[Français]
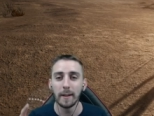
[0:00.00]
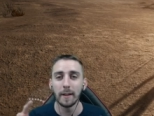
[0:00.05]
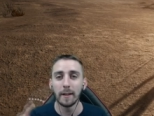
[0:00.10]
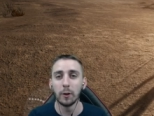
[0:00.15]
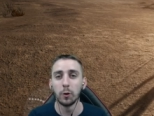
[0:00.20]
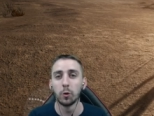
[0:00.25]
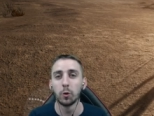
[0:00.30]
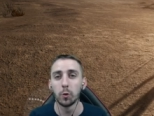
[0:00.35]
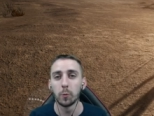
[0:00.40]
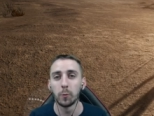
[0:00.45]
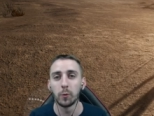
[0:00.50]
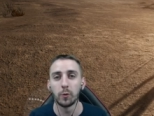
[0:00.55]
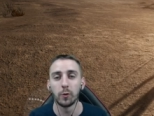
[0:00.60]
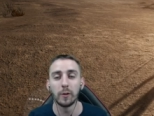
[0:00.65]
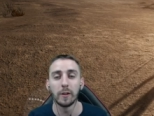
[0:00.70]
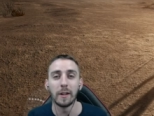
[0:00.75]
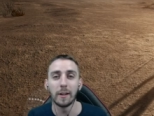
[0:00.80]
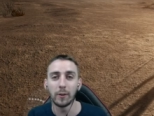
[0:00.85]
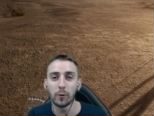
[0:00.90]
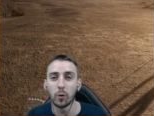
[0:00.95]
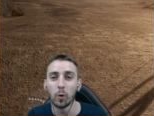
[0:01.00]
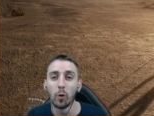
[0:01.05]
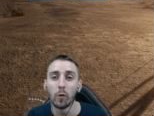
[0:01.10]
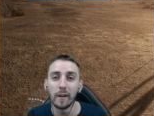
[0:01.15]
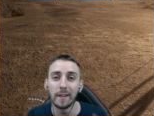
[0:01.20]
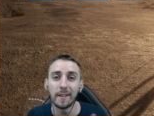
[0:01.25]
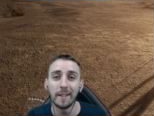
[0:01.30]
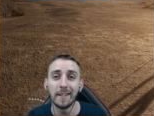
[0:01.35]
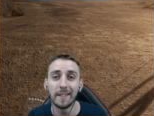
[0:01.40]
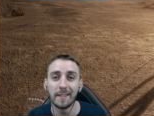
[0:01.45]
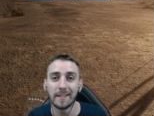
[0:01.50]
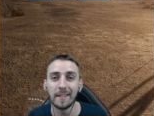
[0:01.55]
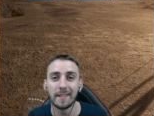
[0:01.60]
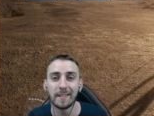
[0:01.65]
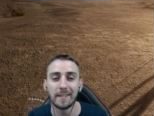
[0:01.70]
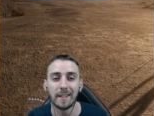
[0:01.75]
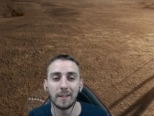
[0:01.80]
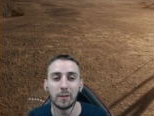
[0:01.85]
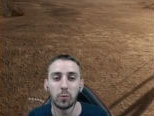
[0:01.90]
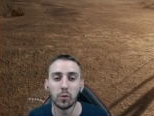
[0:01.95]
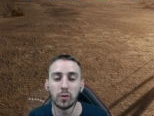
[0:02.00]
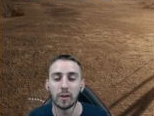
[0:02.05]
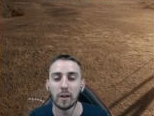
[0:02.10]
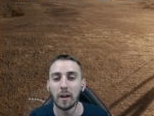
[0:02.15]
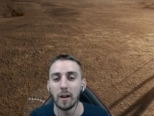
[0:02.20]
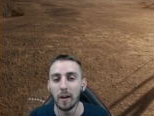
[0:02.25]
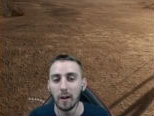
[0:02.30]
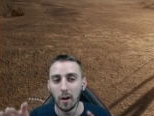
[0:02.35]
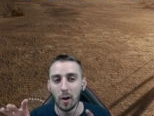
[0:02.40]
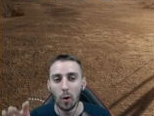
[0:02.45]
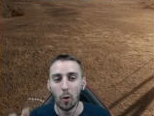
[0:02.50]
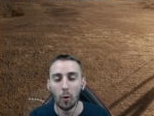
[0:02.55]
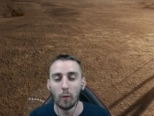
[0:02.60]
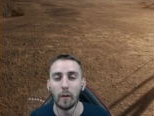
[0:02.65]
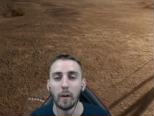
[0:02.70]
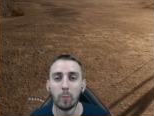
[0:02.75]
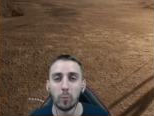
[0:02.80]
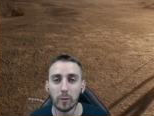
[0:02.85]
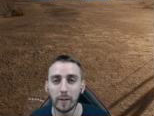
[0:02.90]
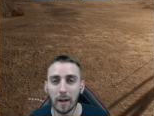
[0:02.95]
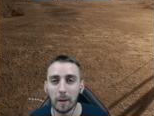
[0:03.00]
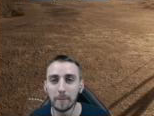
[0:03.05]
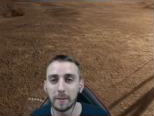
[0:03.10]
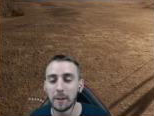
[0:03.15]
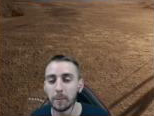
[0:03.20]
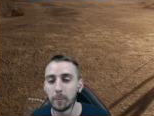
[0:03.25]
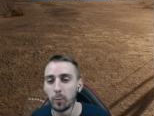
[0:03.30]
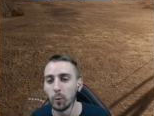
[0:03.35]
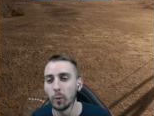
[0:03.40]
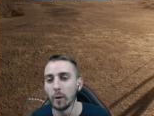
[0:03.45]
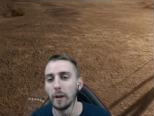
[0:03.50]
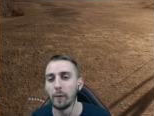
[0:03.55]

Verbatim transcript: Et du coup, je me suis dit, let's go, on va tester tout ça, on va montrer un petit peu.